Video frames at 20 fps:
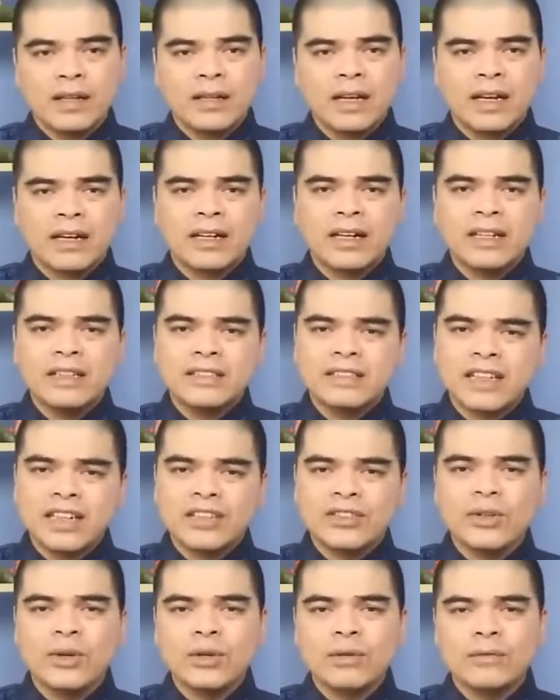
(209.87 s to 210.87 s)
để cây
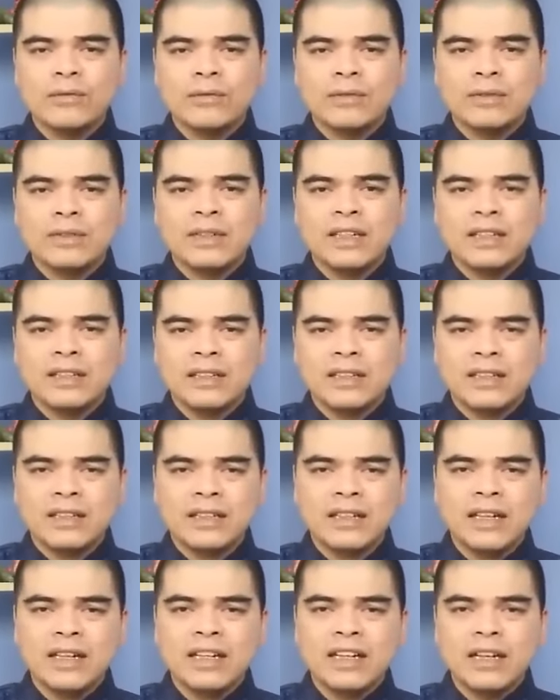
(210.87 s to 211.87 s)
xanh tốt thì
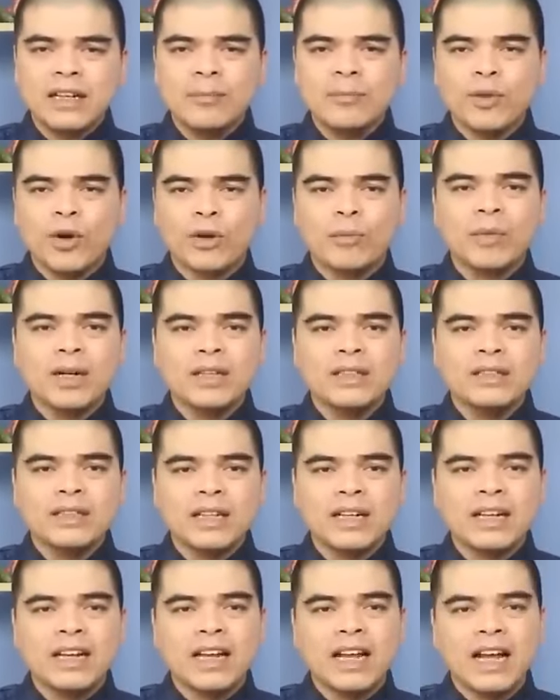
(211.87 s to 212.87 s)
nên ngắt bỏ bớt
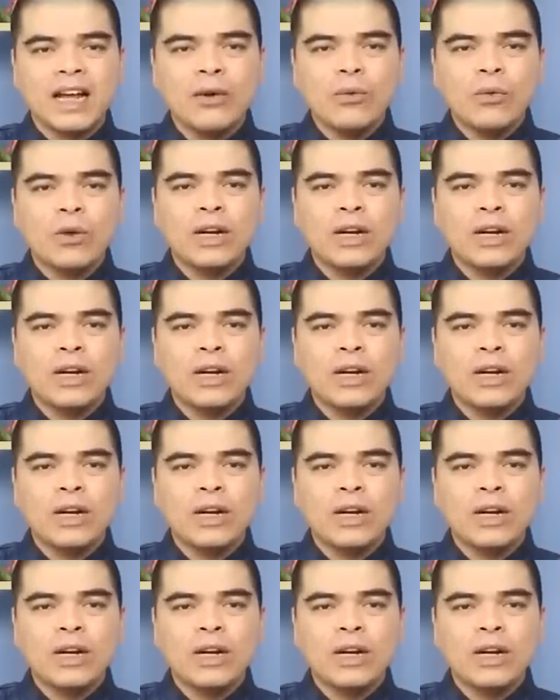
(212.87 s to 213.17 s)
những cái lá